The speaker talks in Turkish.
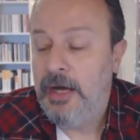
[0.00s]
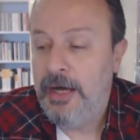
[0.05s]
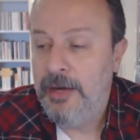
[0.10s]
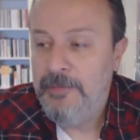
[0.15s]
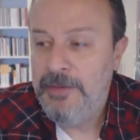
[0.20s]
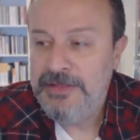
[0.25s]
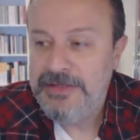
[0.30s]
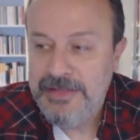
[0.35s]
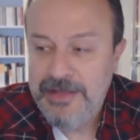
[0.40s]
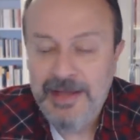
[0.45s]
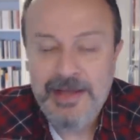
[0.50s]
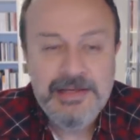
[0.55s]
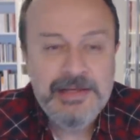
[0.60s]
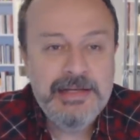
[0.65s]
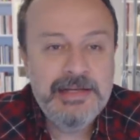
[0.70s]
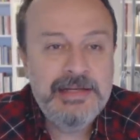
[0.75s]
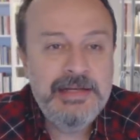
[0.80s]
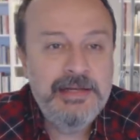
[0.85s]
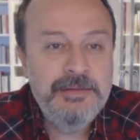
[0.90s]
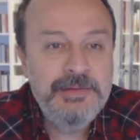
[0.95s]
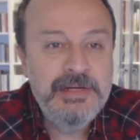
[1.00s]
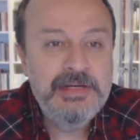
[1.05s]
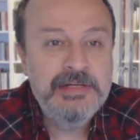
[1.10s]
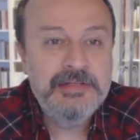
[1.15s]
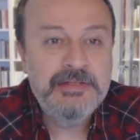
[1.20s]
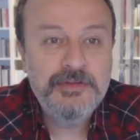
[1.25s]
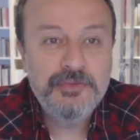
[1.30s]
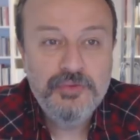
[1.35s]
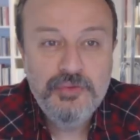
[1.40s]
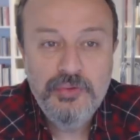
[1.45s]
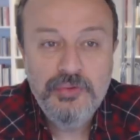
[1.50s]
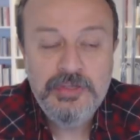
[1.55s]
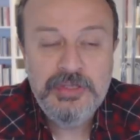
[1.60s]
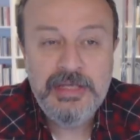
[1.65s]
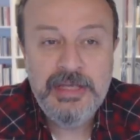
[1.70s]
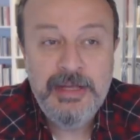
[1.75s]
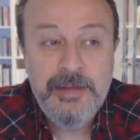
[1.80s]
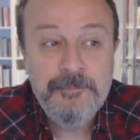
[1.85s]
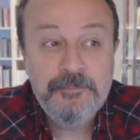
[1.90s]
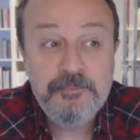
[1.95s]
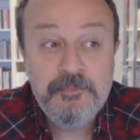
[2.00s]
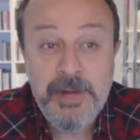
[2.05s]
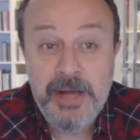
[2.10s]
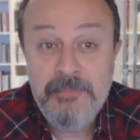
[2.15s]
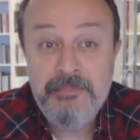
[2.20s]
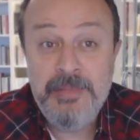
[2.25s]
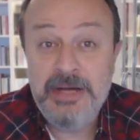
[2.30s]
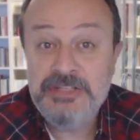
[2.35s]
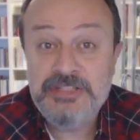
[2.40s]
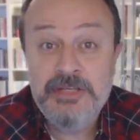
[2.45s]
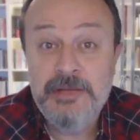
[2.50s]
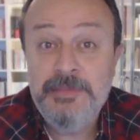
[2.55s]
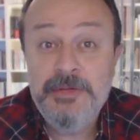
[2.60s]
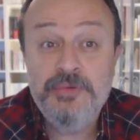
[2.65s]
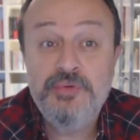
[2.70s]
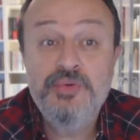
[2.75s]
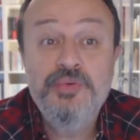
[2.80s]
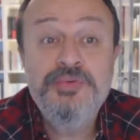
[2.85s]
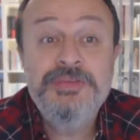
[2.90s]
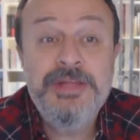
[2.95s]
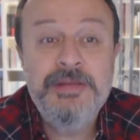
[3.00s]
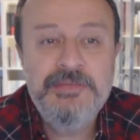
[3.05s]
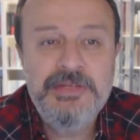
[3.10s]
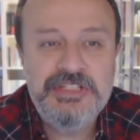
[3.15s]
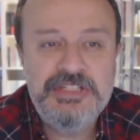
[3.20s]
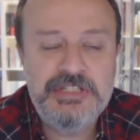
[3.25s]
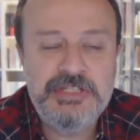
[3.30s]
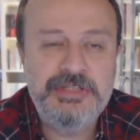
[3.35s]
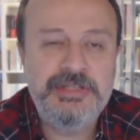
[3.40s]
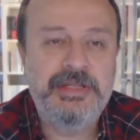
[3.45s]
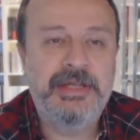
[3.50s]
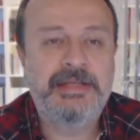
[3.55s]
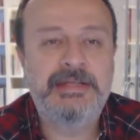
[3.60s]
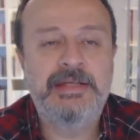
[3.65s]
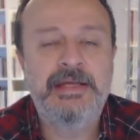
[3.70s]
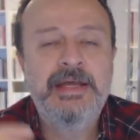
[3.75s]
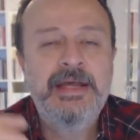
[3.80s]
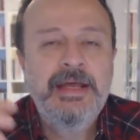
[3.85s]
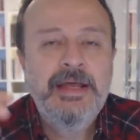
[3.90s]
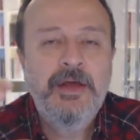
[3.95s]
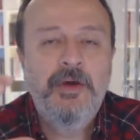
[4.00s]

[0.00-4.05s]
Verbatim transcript: Ama diğerleriyle birlikte Türkiye bambaşka bir gündemin içindeydi.